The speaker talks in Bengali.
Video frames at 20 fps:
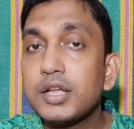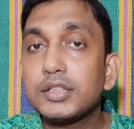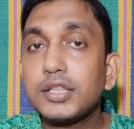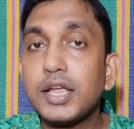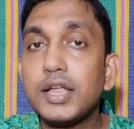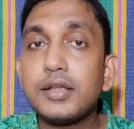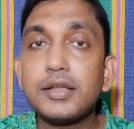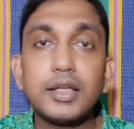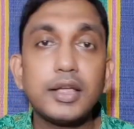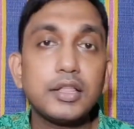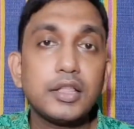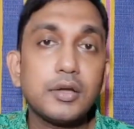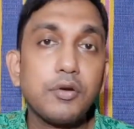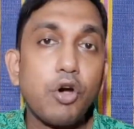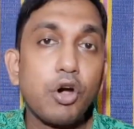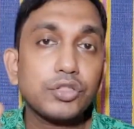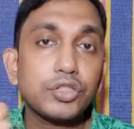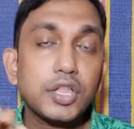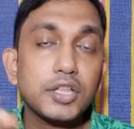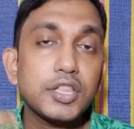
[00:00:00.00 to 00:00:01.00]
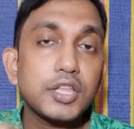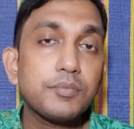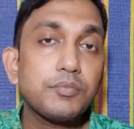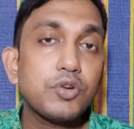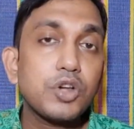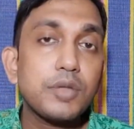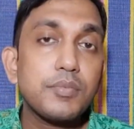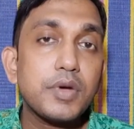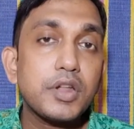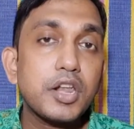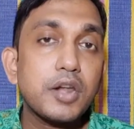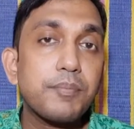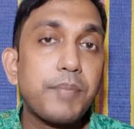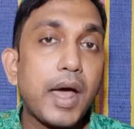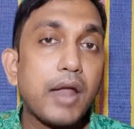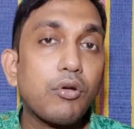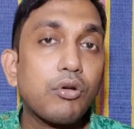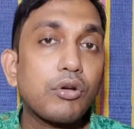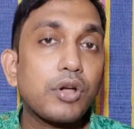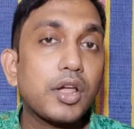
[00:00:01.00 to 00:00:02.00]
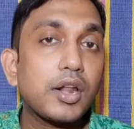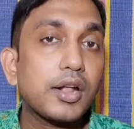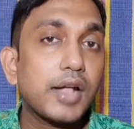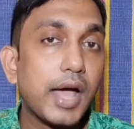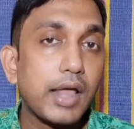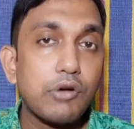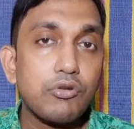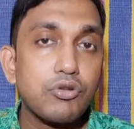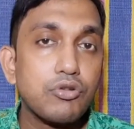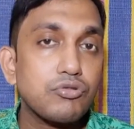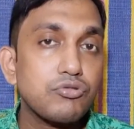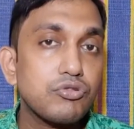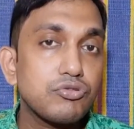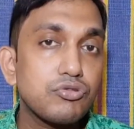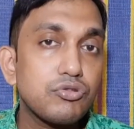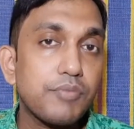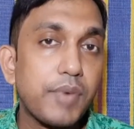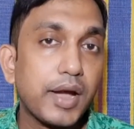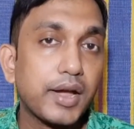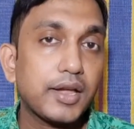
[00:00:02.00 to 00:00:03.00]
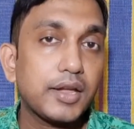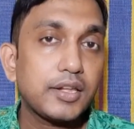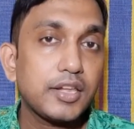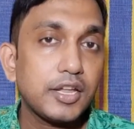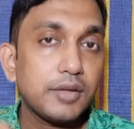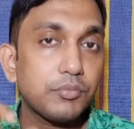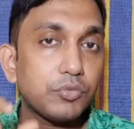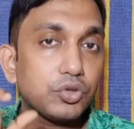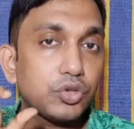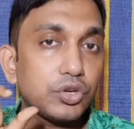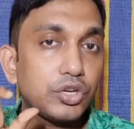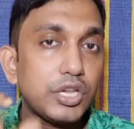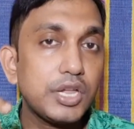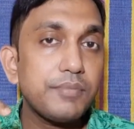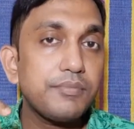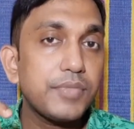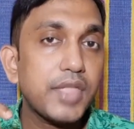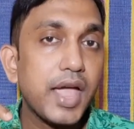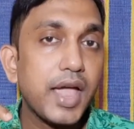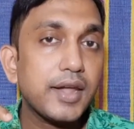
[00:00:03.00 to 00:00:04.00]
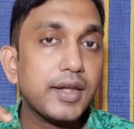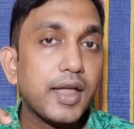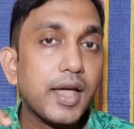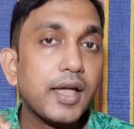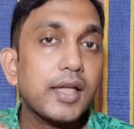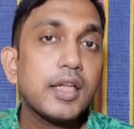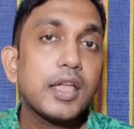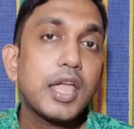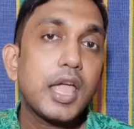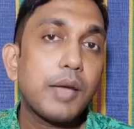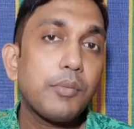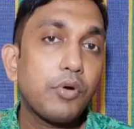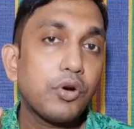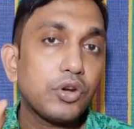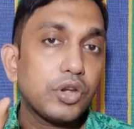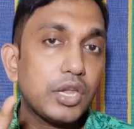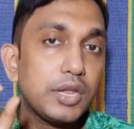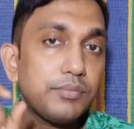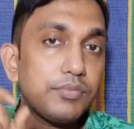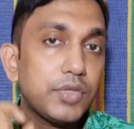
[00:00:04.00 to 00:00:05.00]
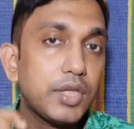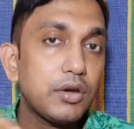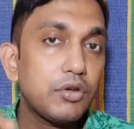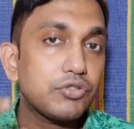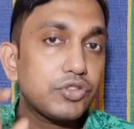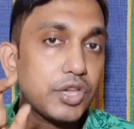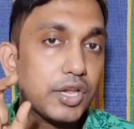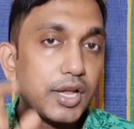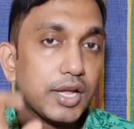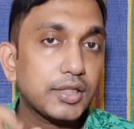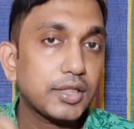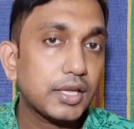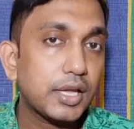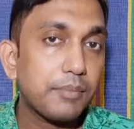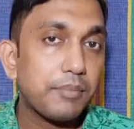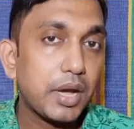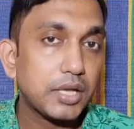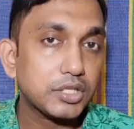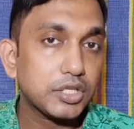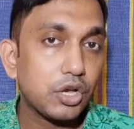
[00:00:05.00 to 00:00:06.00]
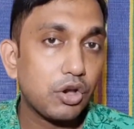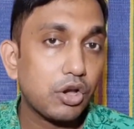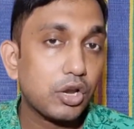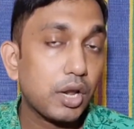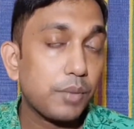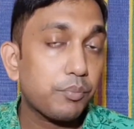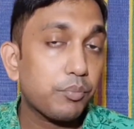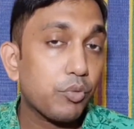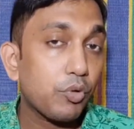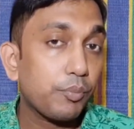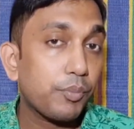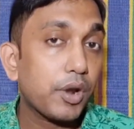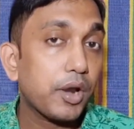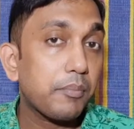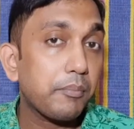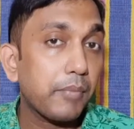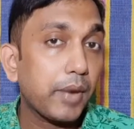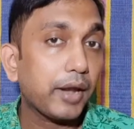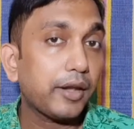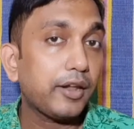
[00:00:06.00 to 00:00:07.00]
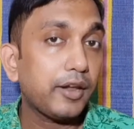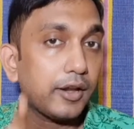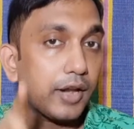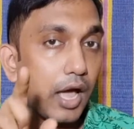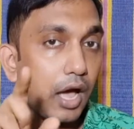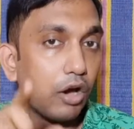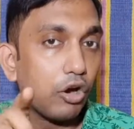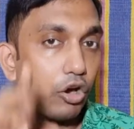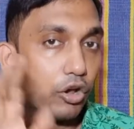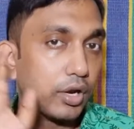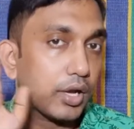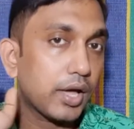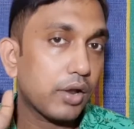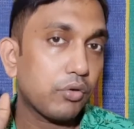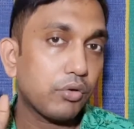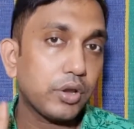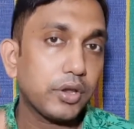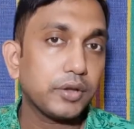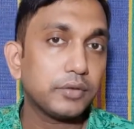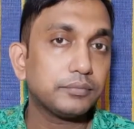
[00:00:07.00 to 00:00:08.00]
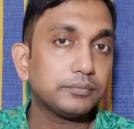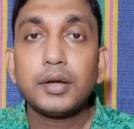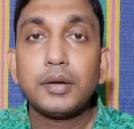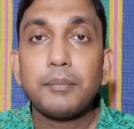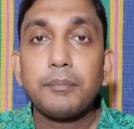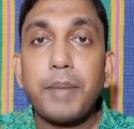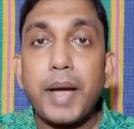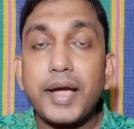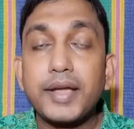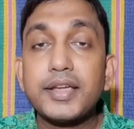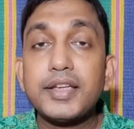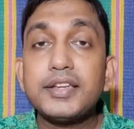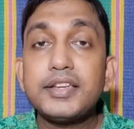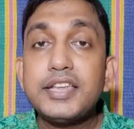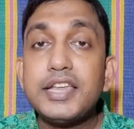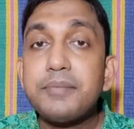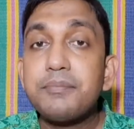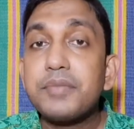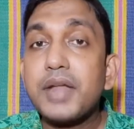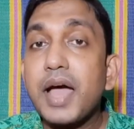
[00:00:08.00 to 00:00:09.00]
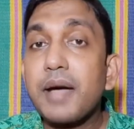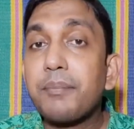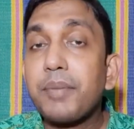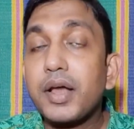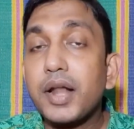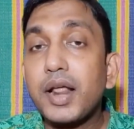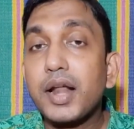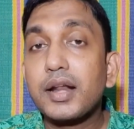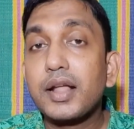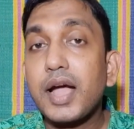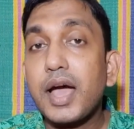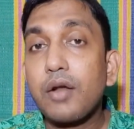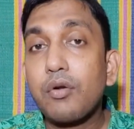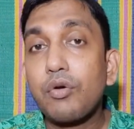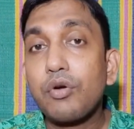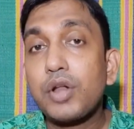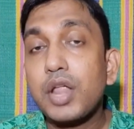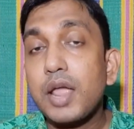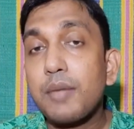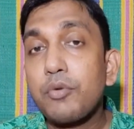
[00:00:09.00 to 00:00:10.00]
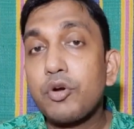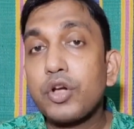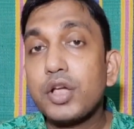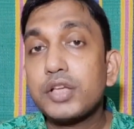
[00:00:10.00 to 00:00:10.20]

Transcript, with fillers: তাই এই যে অত্যাধিক পরিমাণের পালকের কারণেও কিন্তু পাখি ঠিকমতো ডিম দেয় না এবং ডিম দিলেও সেখান থেকে বাচ্চা হয় না প্রপার ম্যাটিং না হওয়ার কারণে পাখি ডিম না পারার কারণ এবং